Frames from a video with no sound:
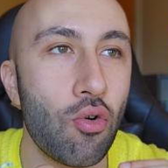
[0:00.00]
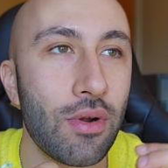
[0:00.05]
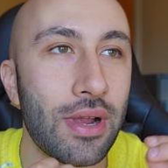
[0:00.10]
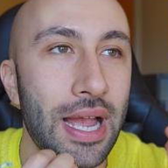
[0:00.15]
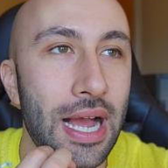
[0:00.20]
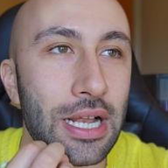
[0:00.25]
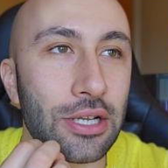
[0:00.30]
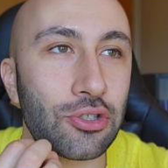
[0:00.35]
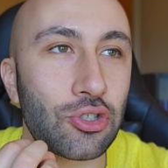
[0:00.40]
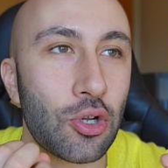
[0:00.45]
un
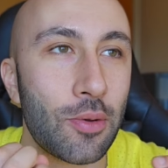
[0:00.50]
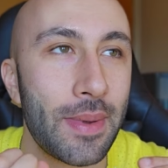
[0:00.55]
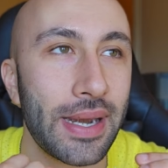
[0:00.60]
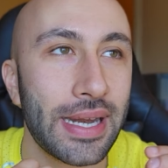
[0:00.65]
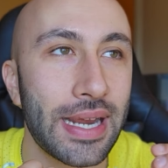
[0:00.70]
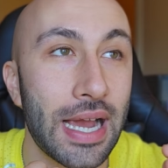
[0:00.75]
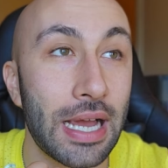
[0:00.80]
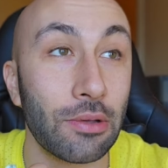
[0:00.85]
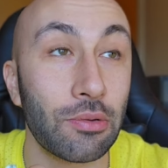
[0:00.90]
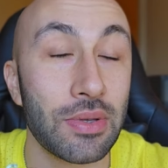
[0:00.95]
calcio
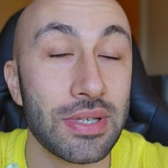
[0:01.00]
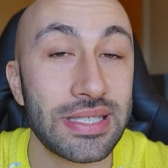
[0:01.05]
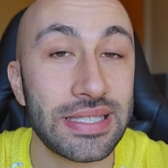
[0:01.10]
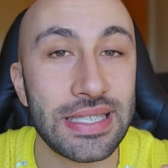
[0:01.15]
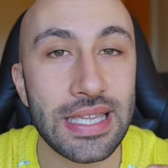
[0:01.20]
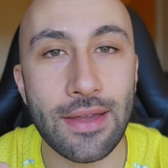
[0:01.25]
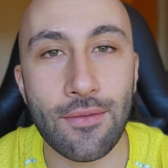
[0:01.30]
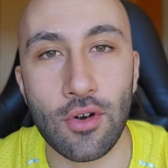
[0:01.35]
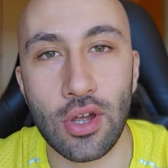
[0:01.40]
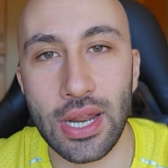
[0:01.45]
mercato
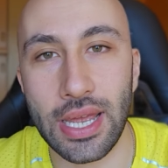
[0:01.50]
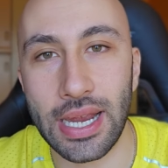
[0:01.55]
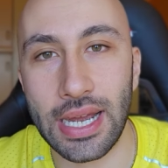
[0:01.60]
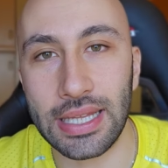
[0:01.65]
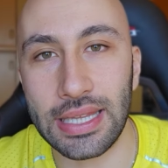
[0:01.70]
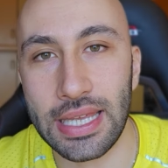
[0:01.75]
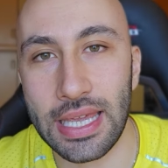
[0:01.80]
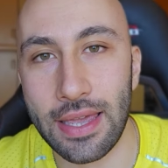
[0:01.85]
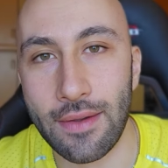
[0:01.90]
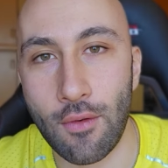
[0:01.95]
estivo
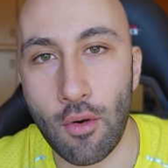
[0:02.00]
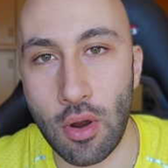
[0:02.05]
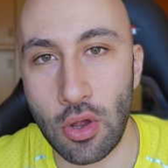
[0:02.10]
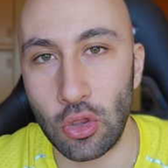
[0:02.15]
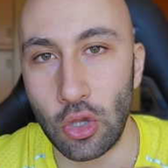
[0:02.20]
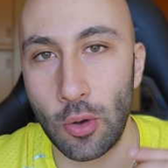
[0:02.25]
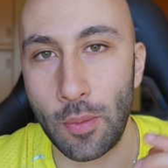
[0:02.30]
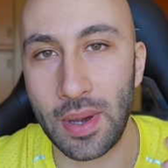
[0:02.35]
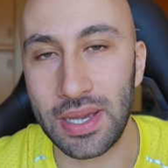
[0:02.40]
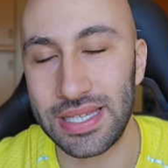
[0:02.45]
negativo,
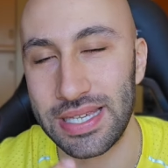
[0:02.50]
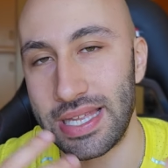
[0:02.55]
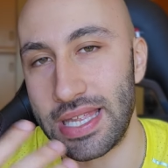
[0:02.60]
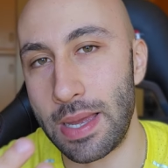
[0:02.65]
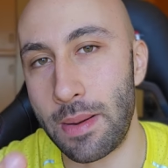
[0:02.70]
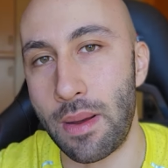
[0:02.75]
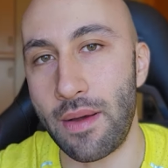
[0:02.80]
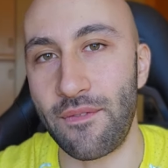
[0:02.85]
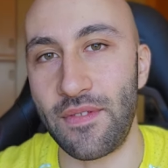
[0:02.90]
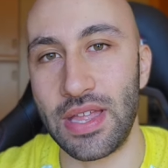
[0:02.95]
quando poi se
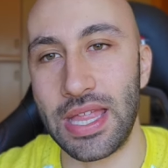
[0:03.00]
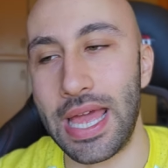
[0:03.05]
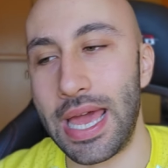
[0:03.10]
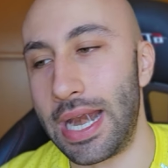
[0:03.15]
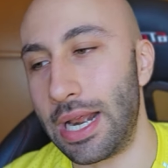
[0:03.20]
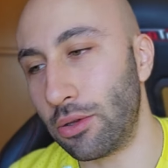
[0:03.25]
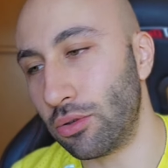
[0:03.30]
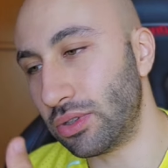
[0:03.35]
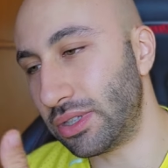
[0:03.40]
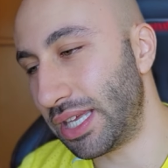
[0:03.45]
andiamo a
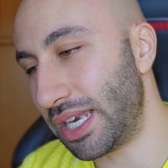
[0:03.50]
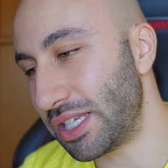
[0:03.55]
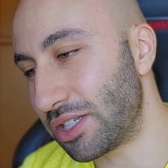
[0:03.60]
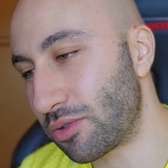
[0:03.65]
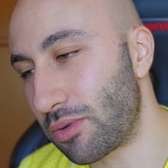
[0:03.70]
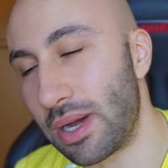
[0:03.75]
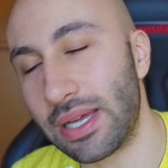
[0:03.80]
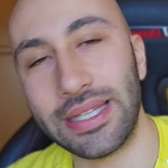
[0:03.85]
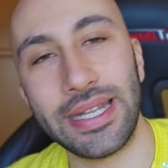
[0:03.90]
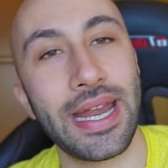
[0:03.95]
vedere tutte le
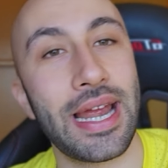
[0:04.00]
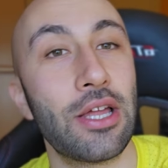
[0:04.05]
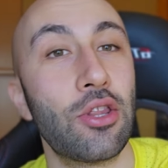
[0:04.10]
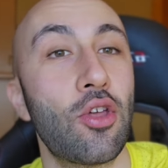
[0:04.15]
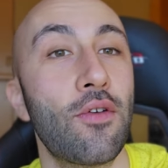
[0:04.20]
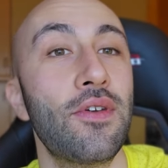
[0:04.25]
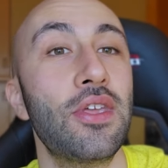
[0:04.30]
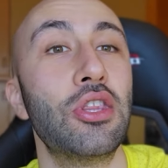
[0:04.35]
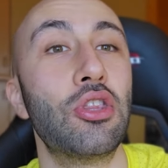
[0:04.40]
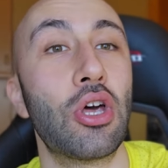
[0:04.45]
squadre che
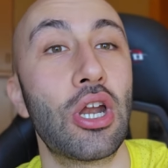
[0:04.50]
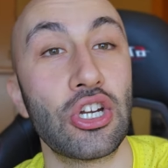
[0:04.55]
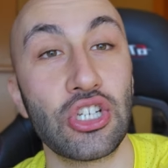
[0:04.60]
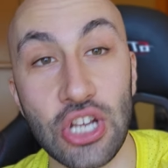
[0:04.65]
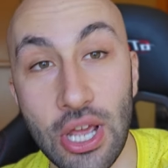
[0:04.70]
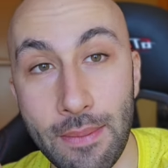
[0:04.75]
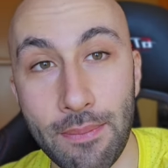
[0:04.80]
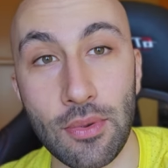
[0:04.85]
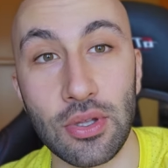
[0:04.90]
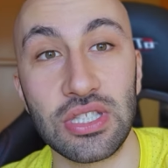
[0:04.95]
hanno vinto la
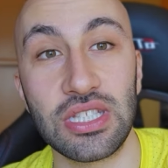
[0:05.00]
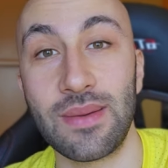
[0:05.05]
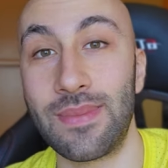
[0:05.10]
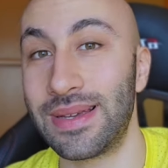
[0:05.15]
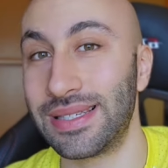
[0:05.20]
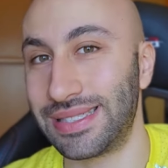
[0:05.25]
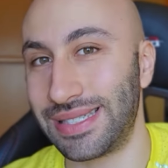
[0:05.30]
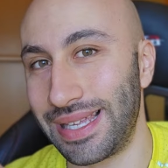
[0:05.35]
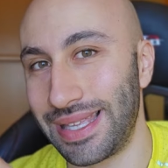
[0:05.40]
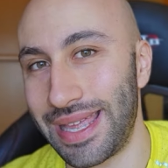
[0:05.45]
Champions i
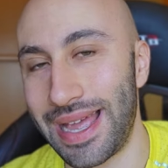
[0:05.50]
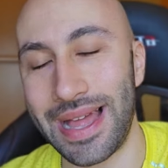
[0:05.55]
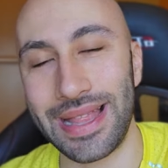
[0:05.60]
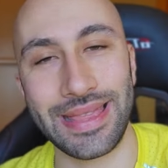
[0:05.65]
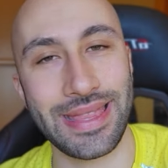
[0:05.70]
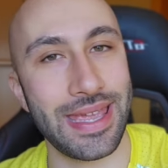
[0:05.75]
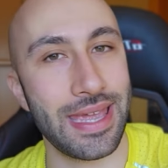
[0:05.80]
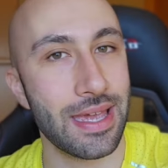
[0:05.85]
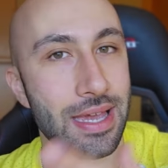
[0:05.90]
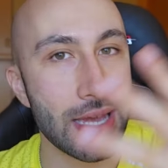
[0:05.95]
passati
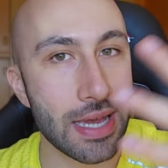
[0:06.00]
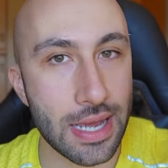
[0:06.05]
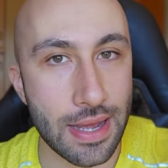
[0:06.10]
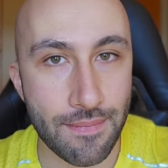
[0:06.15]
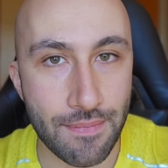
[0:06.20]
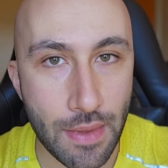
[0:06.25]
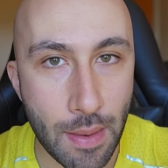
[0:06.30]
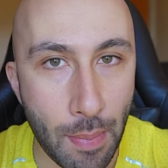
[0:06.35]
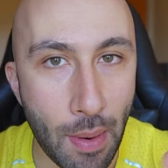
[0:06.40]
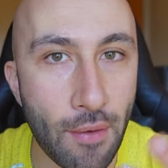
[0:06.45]
anni,
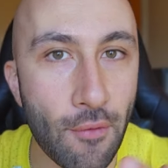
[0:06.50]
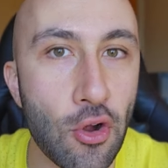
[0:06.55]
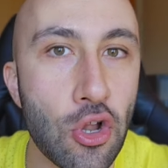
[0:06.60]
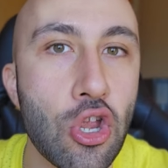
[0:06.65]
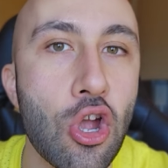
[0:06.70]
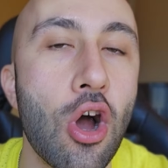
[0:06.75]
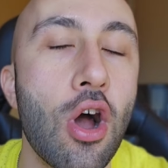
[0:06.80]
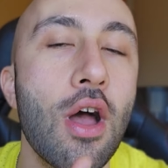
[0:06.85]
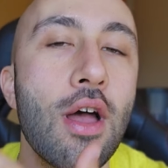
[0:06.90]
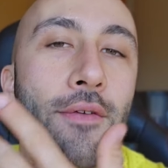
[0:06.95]
poi
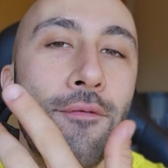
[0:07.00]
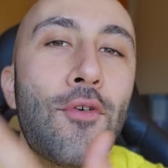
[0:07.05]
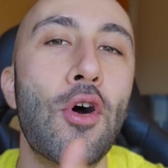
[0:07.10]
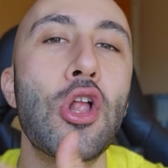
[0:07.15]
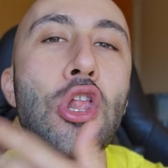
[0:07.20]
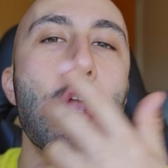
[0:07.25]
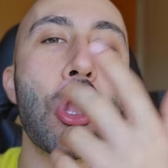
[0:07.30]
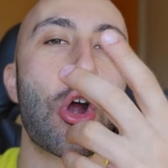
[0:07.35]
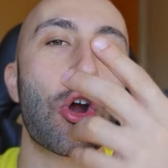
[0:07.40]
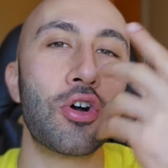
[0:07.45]
voglio,
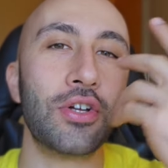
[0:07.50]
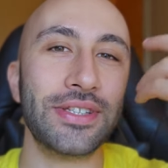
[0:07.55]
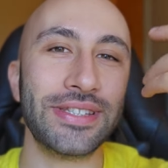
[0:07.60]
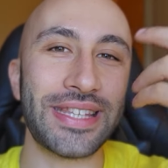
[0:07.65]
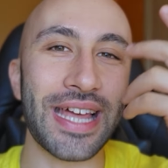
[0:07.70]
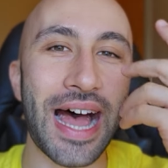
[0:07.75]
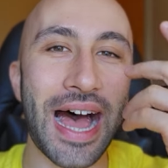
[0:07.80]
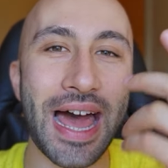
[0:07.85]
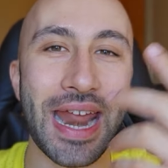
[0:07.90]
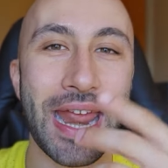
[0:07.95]
voglio
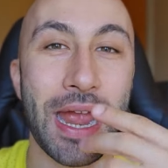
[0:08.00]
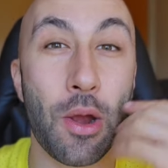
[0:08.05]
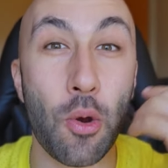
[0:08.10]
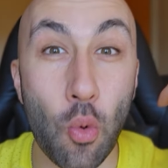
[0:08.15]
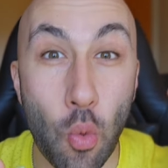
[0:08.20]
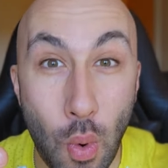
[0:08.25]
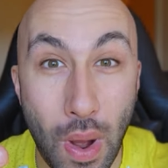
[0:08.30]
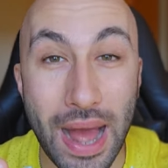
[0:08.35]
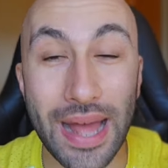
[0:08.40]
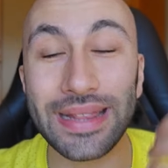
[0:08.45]

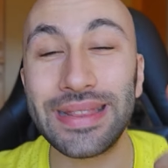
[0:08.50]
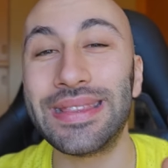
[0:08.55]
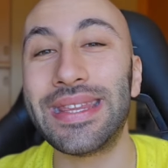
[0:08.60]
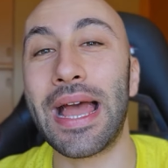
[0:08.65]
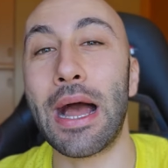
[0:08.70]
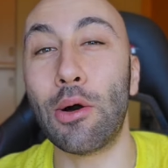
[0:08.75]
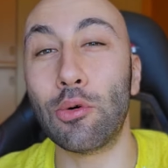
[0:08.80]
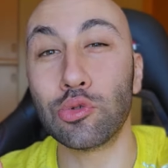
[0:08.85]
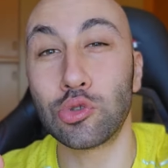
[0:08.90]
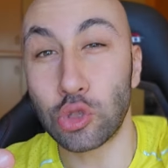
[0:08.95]
contare
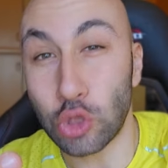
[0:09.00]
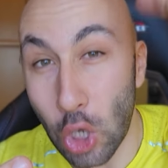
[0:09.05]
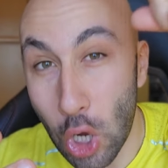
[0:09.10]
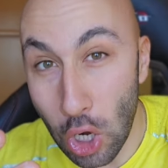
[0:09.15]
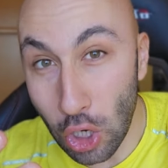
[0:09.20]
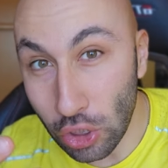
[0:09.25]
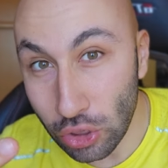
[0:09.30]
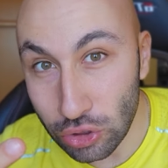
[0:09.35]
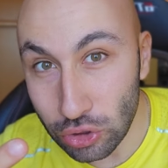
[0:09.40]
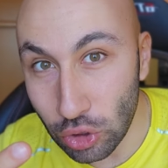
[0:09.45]
quanti
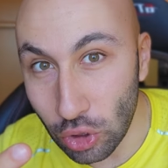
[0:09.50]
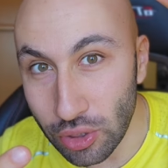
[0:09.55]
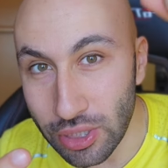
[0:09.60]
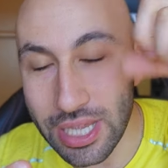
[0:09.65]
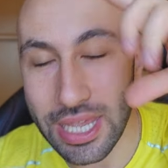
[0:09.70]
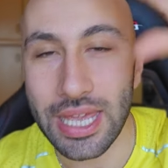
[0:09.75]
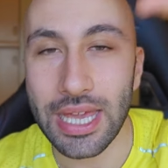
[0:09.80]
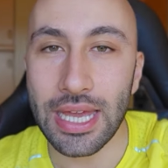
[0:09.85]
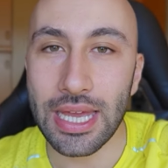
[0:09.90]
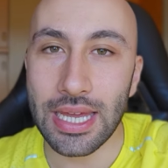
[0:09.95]

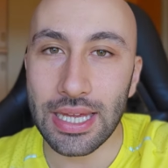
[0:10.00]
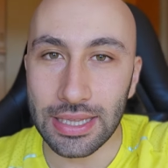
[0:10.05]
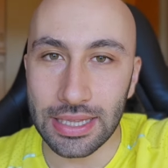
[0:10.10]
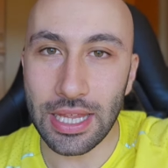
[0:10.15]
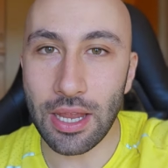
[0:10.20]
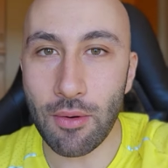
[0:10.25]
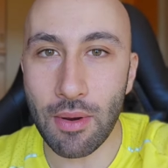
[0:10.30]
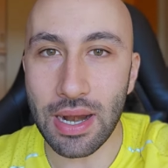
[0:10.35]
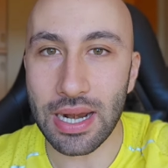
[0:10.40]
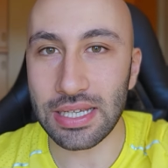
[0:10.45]
autoctoni
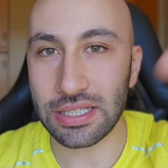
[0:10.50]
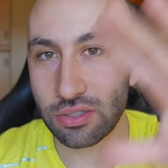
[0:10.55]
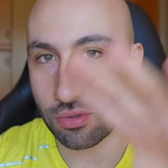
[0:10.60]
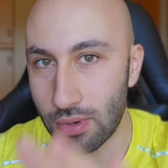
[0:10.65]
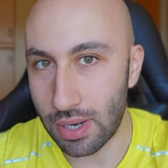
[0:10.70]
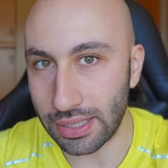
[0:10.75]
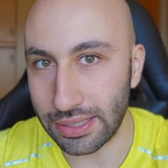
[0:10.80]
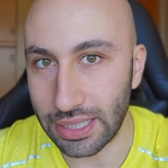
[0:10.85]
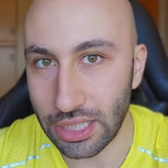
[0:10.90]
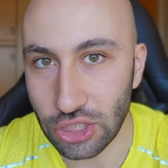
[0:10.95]
di quella
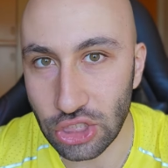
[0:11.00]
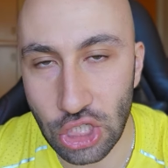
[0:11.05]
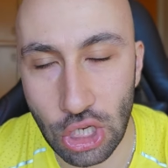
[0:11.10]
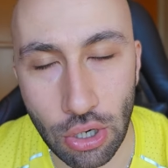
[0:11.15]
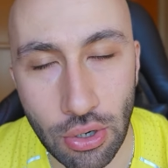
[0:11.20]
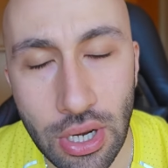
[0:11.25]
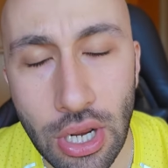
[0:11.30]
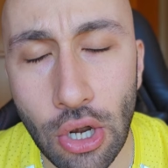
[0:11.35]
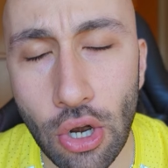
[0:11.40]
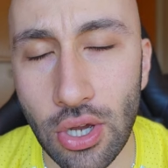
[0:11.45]
squadra
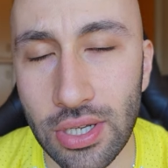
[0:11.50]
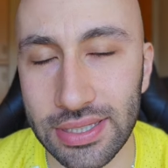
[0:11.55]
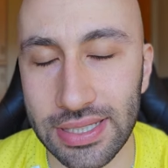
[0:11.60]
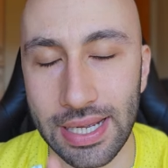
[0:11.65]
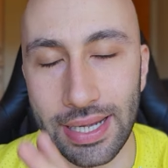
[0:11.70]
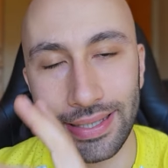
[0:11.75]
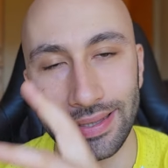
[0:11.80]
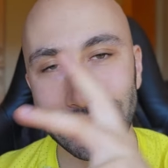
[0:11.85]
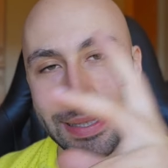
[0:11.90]
c'erano in rosa.